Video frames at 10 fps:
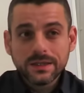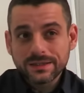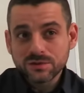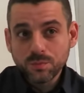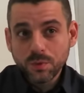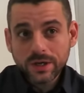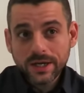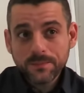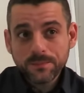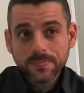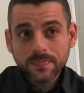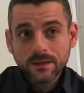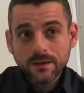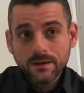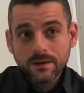que supone,
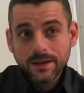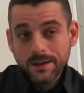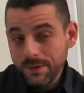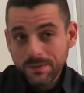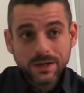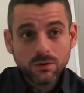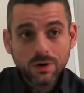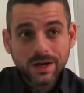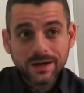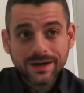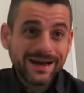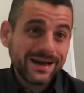en primer lugar, la